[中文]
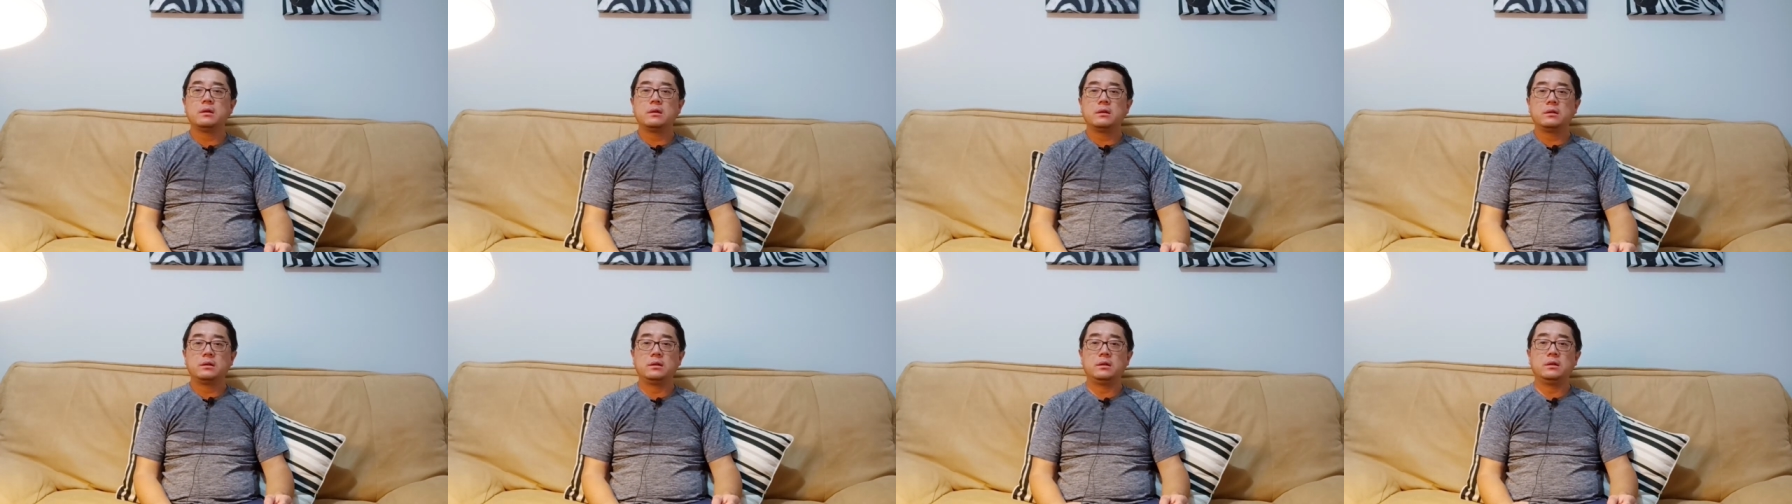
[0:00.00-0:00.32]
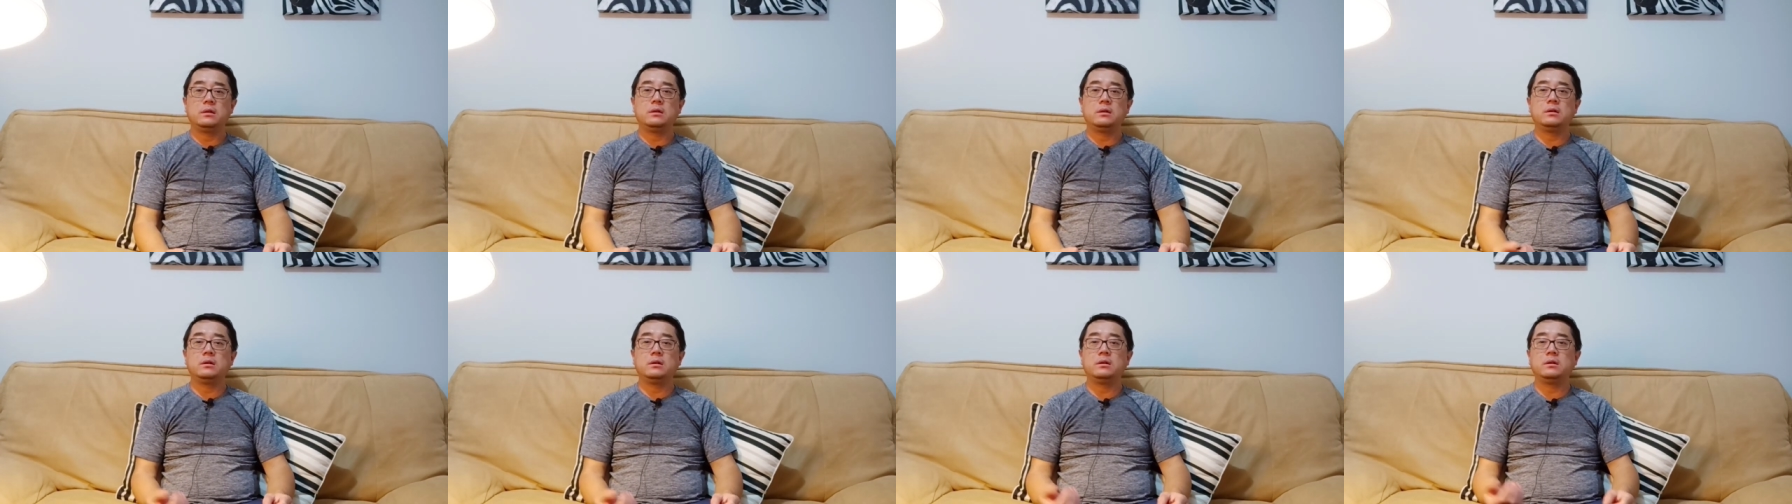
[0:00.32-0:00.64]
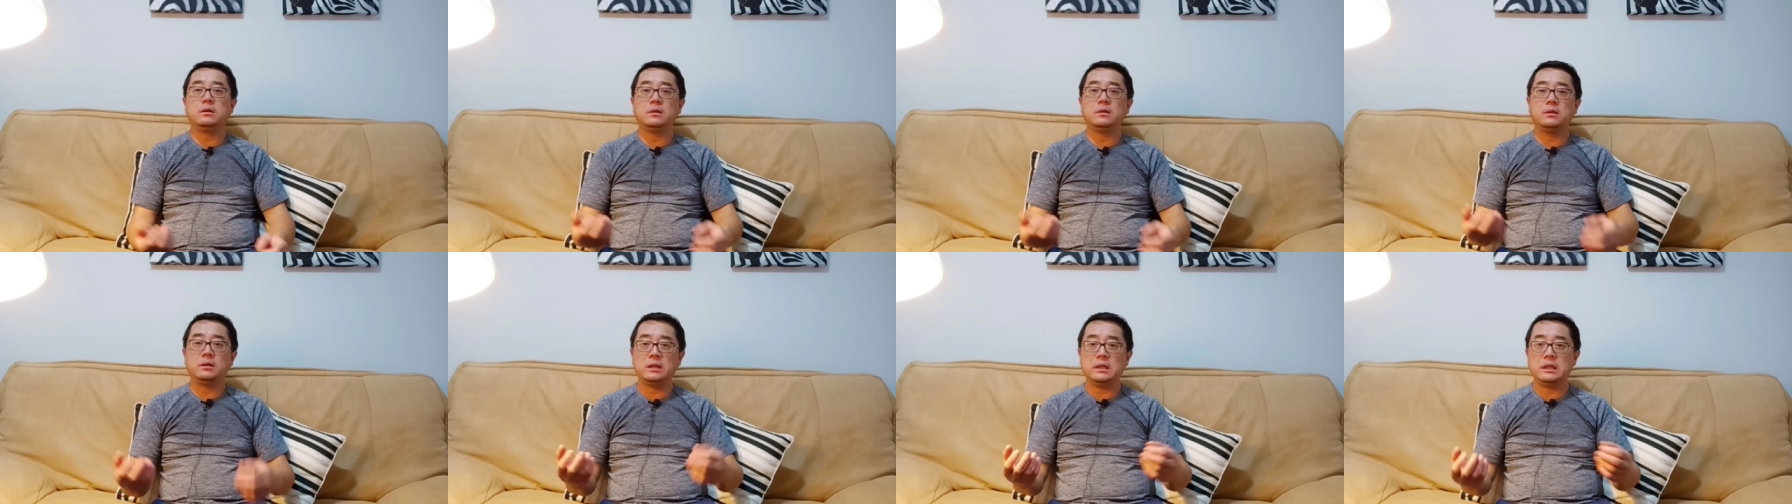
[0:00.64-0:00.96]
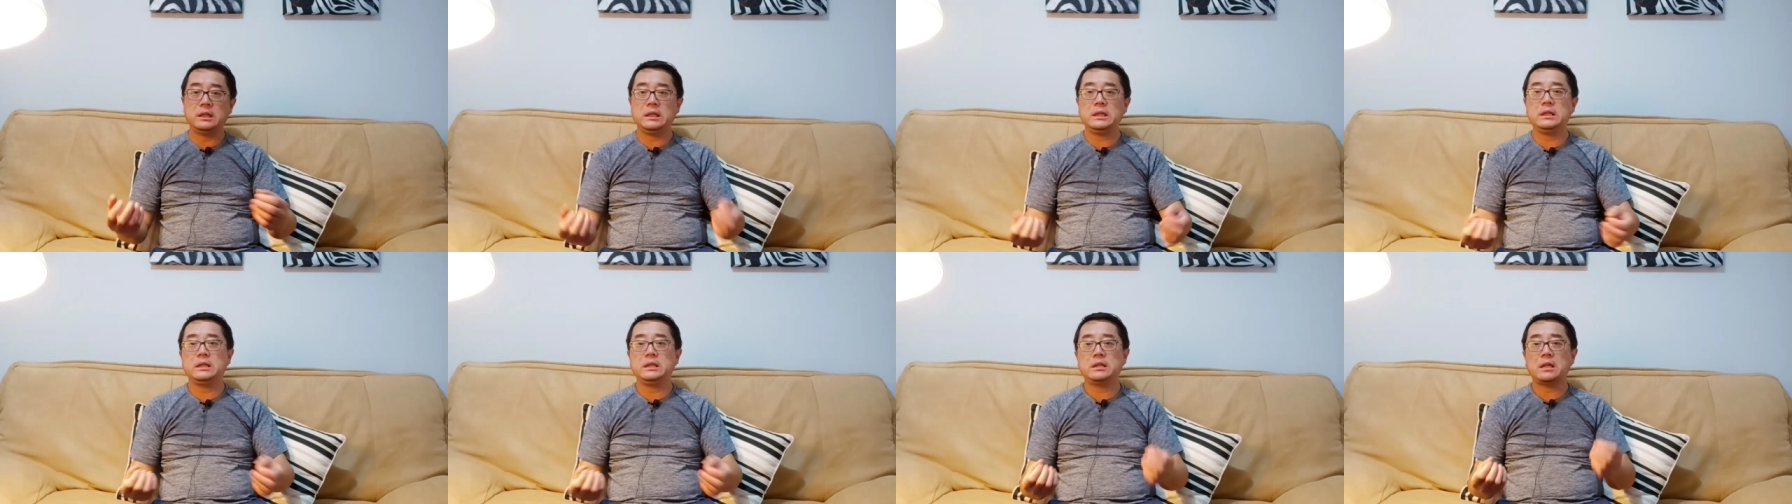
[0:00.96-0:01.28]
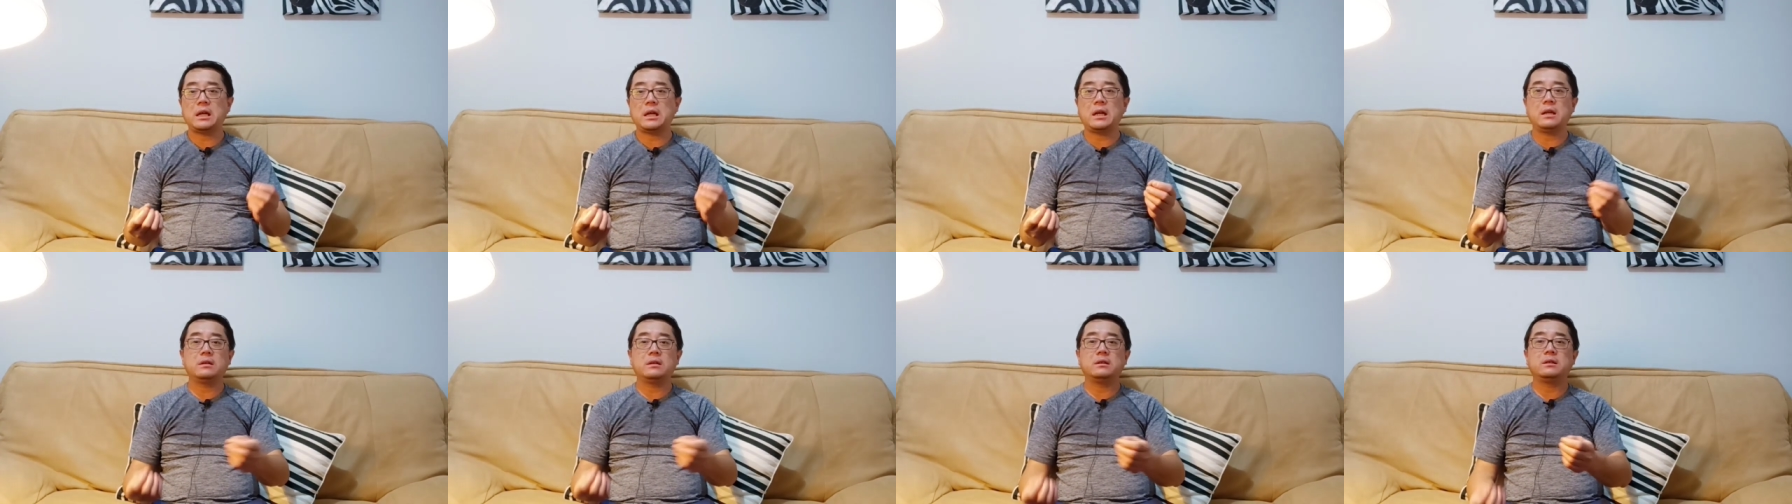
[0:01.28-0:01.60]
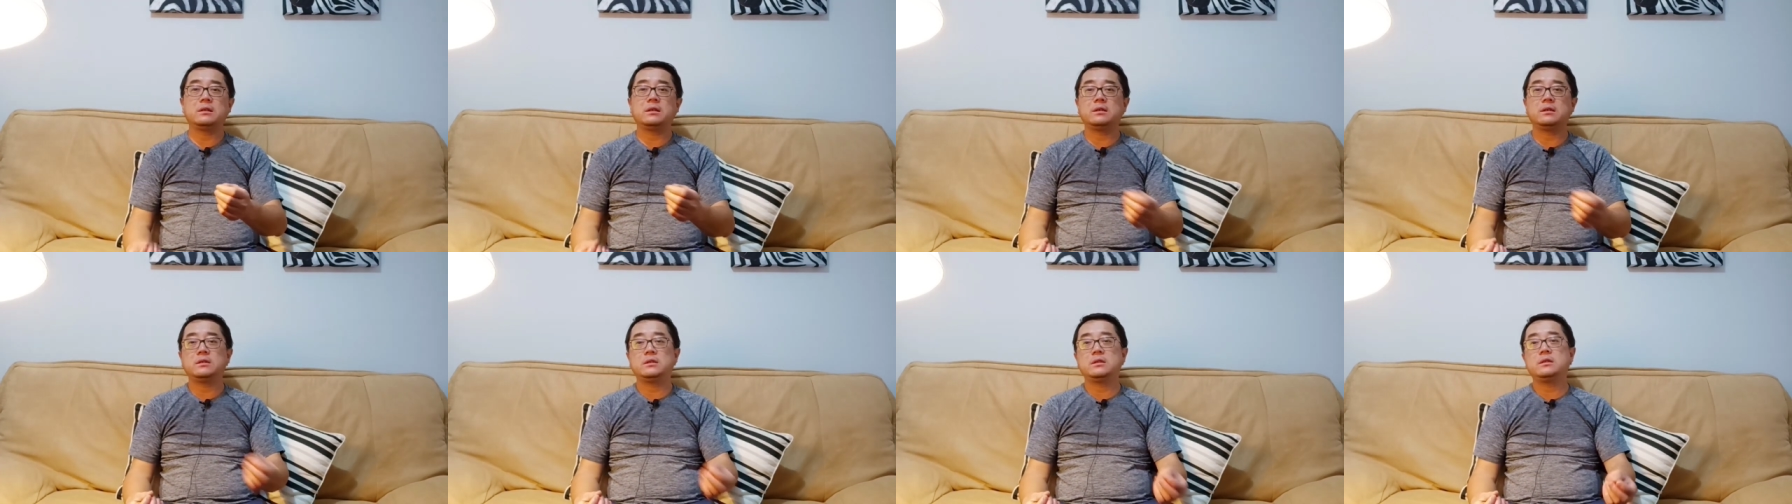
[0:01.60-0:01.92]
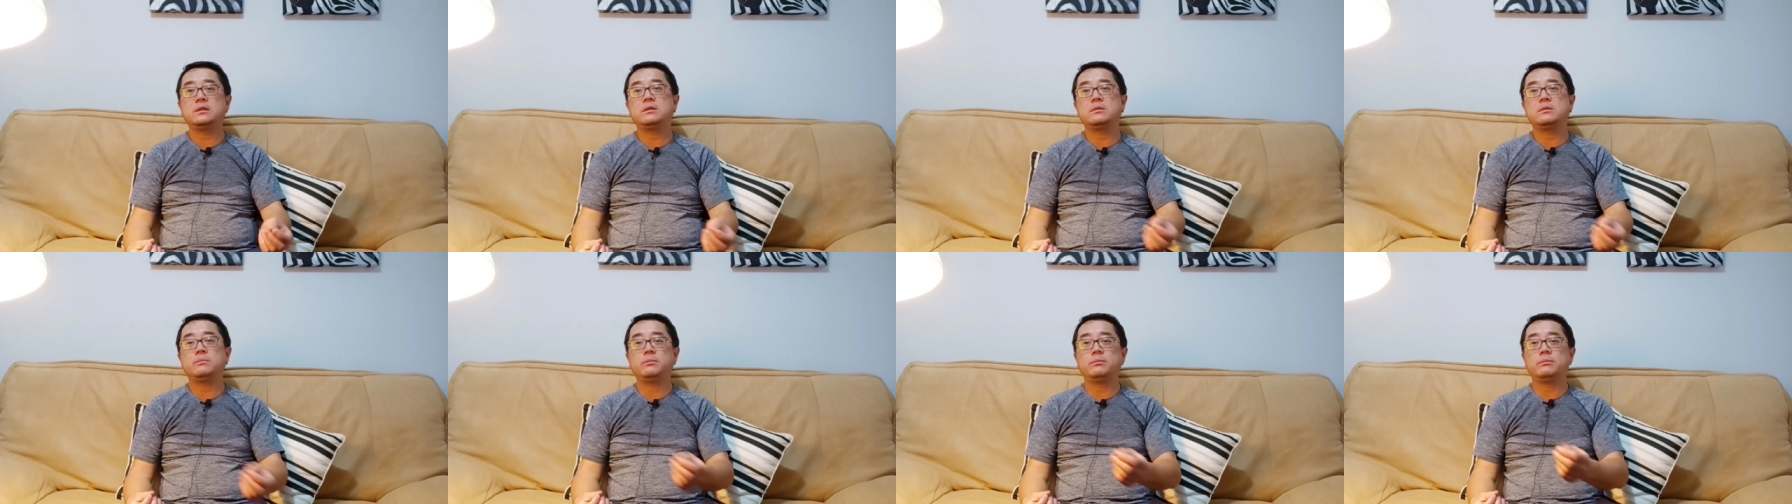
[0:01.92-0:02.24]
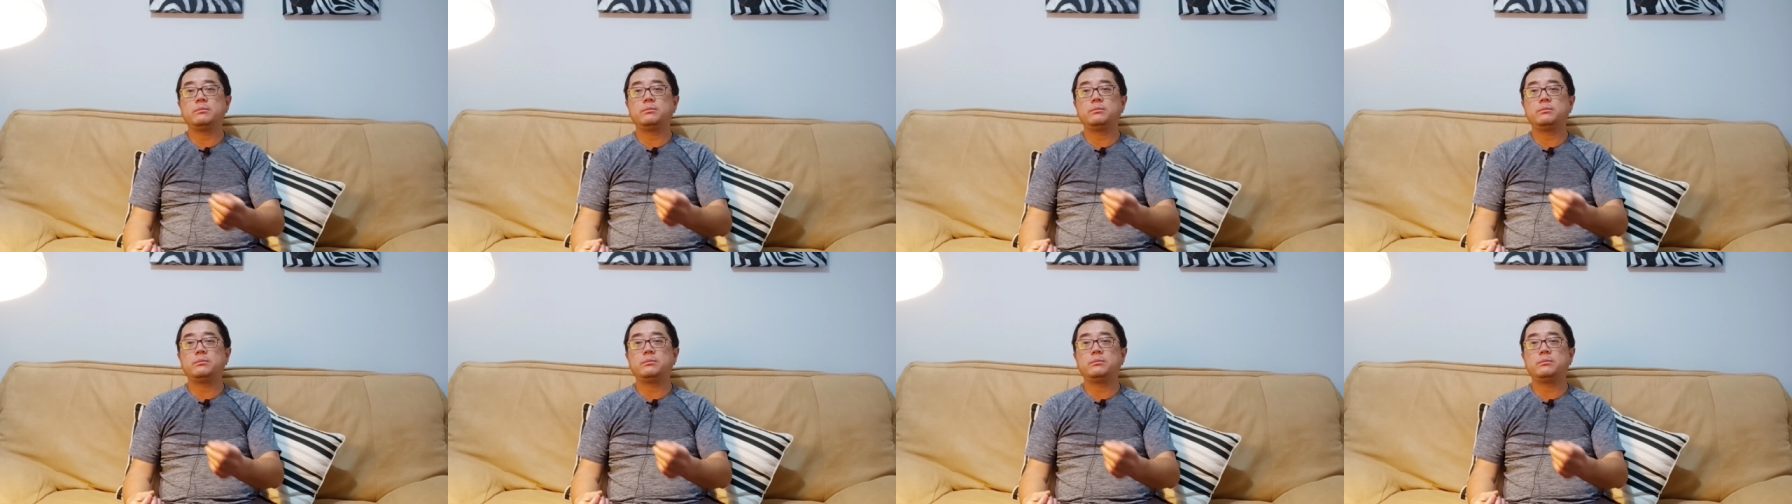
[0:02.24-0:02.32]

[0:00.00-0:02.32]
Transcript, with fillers: 你你你一旦这个新的